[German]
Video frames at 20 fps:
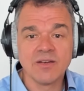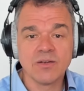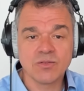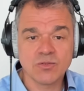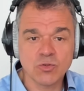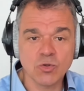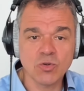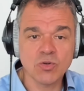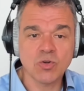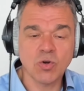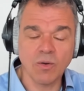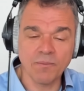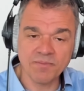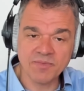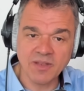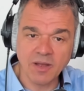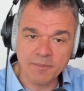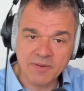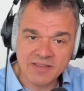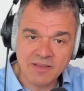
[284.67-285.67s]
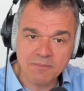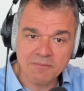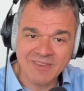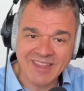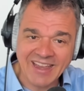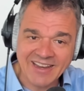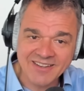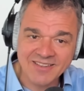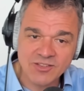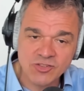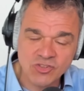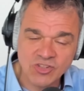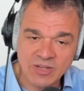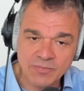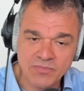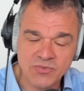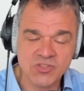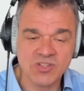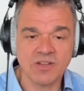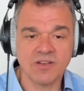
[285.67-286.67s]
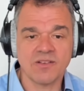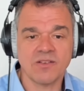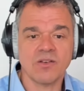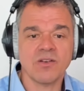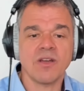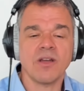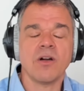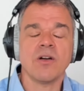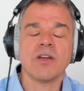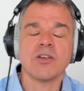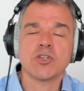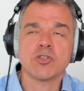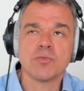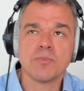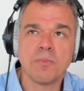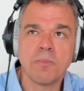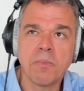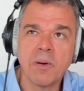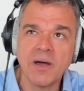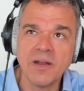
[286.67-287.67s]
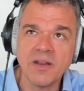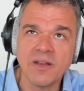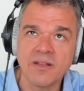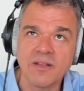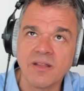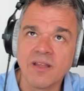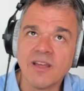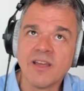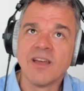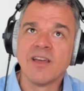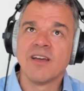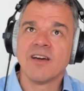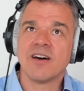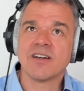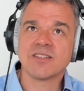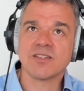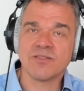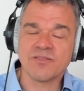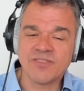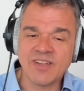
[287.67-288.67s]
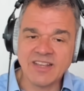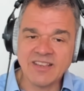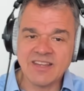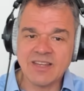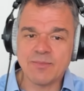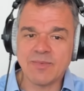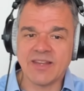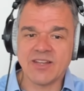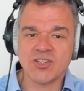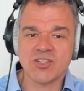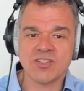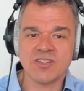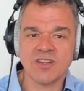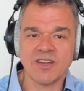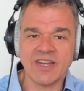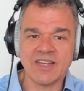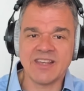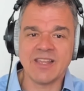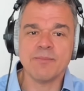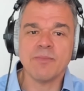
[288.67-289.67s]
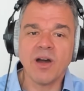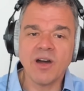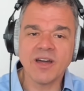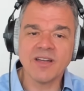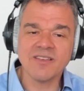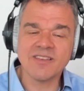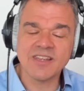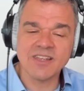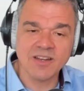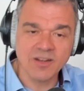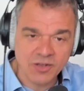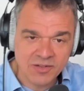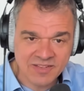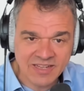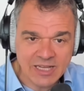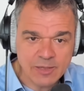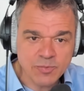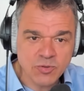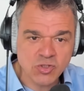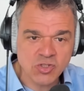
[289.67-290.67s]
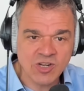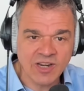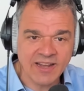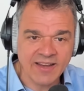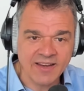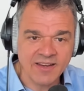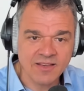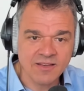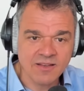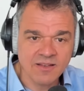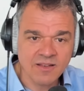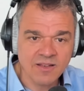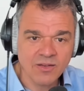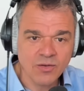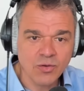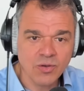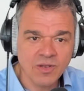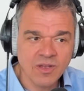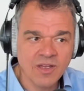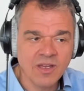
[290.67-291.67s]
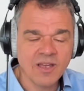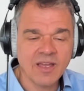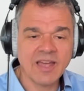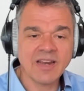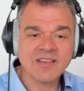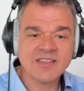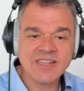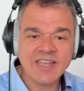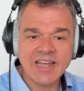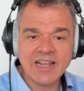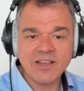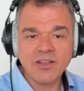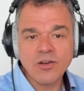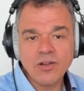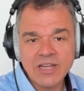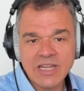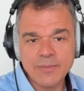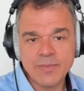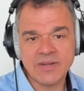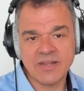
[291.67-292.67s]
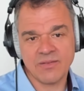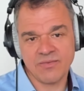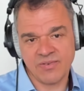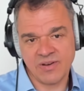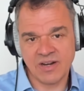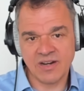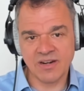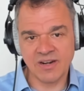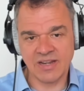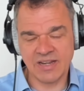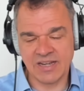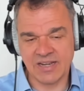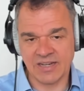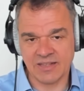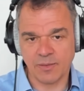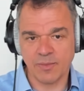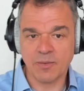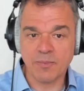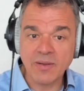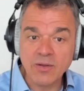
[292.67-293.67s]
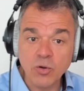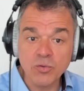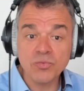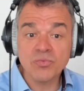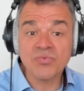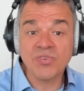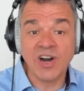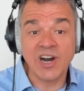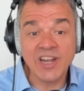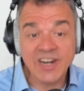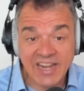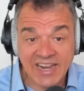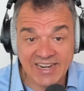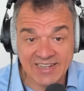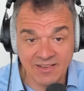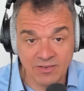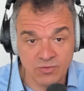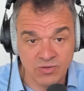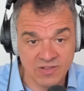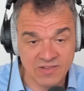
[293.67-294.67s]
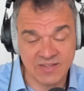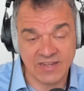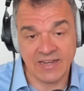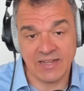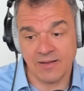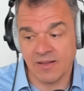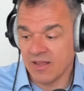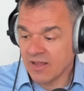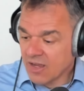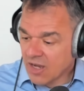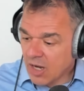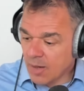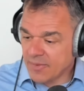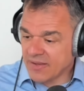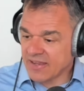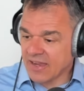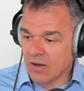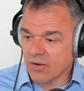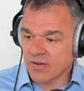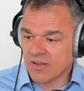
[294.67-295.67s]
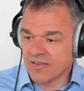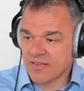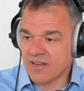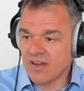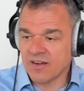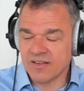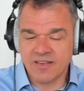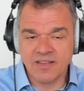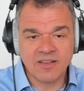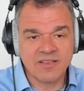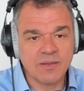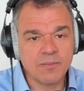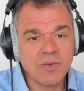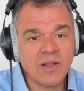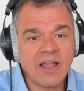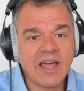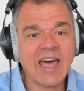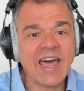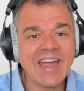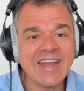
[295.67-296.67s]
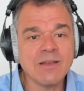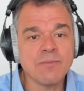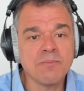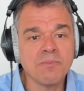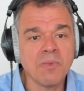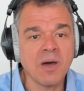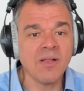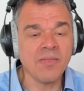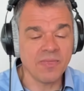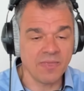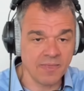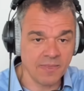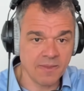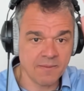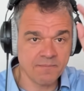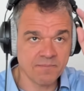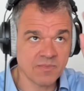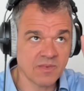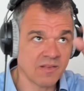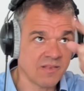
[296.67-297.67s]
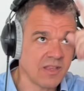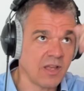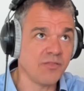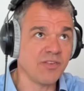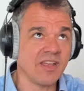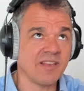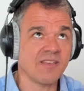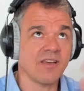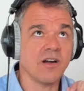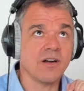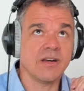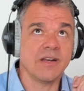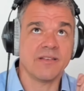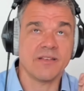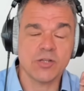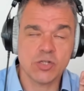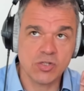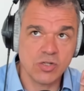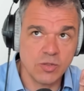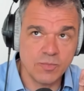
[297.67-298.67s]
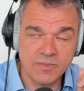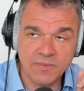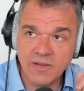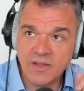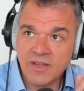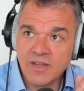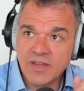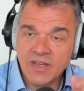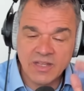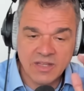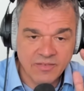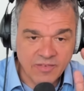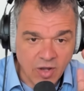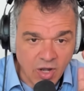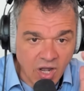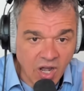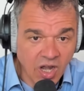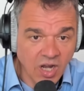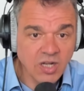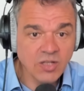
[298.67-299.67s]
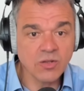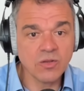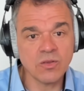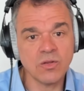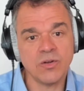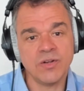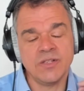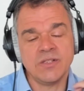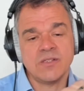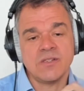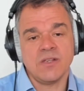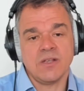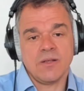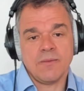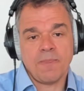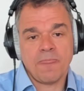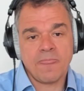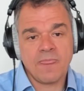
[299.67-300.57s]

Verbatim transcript: Und so kommt, habe ich den nächsten Schritt verstanden. Ich sage, okay, spannend. Also, wenn die Menschen darin, die machen sich ja noch selbst schlecht. Erzähl doch lieber die Wahrheit. Habe ich begonnen, Wahrheiten zu erzählen. Habe ich auch gesagt, ich hatte mal einen Mann, das darf ich jetzt sagen, er ist gestorben. Der war 98.